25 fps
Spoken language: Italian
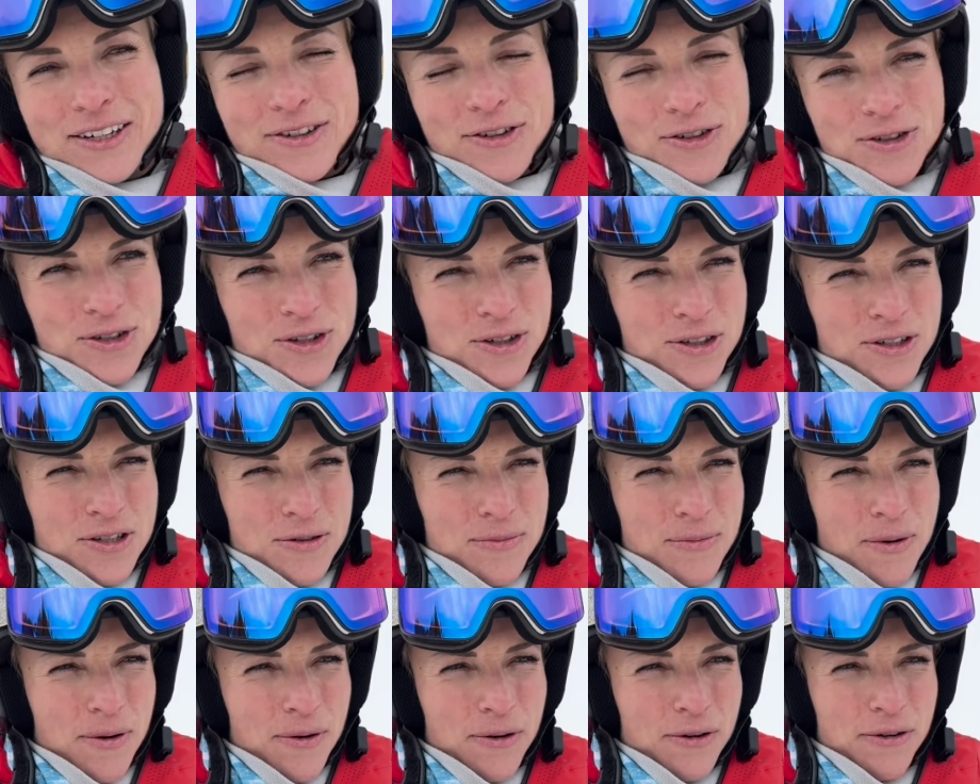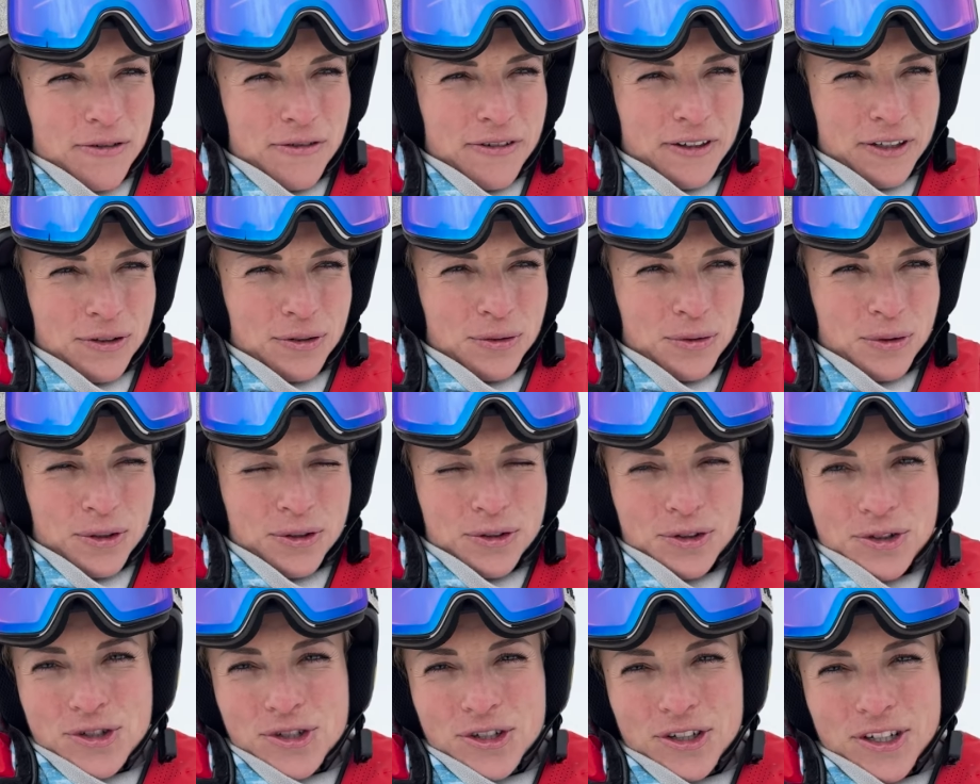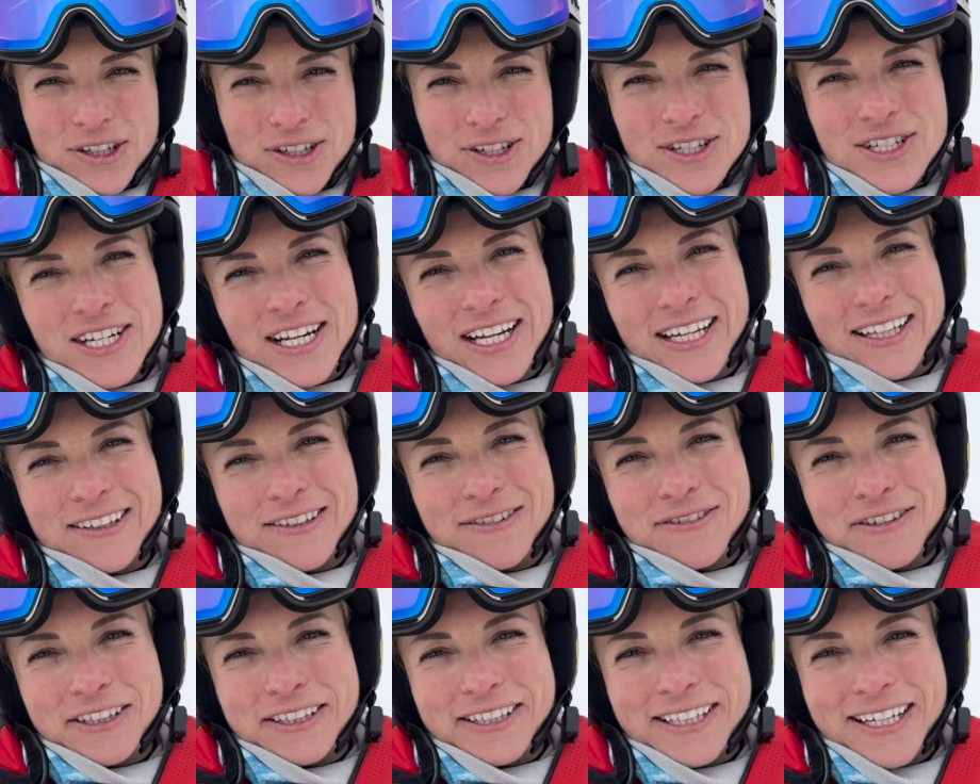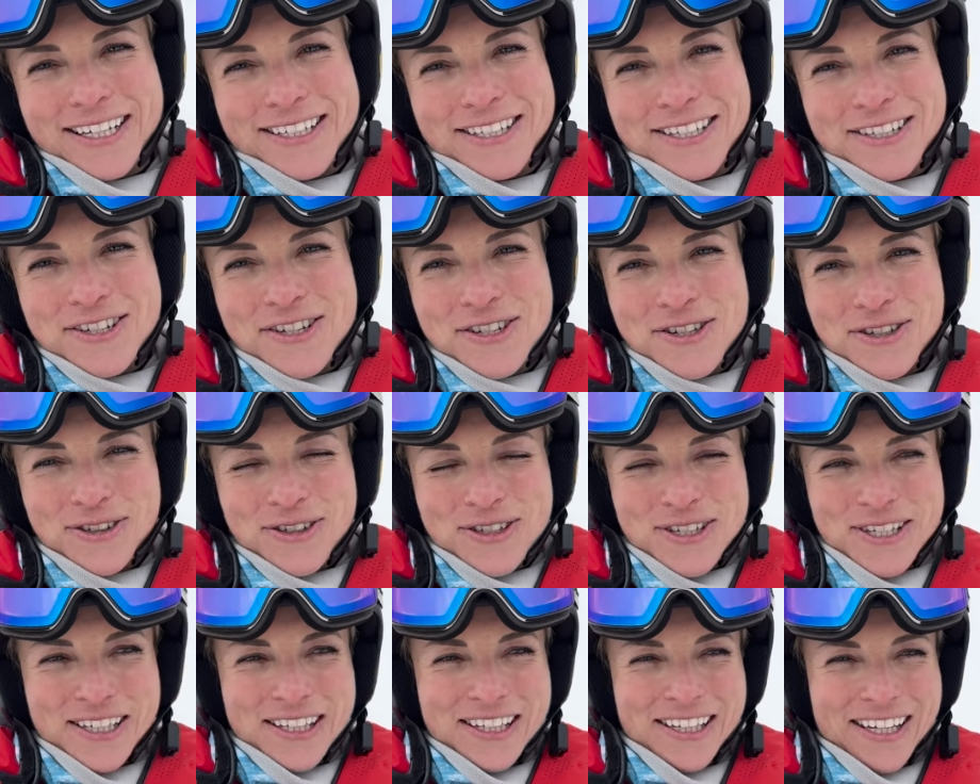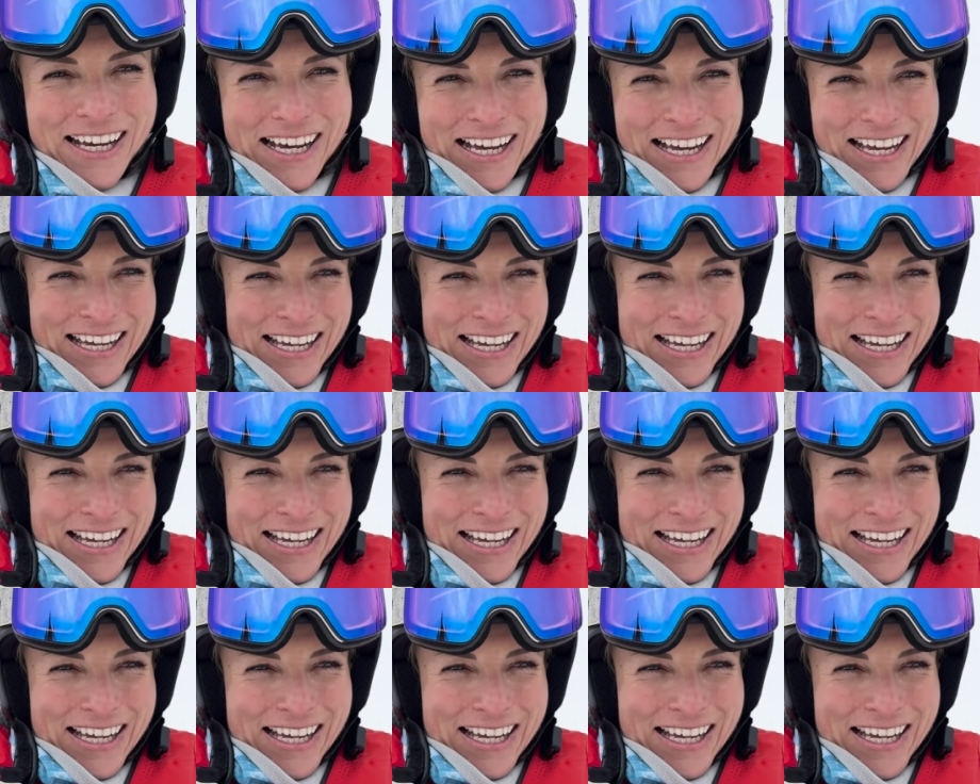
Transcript: L'anno scorso abbiamo fatto quattro giorni di gigante fantastici, sono stati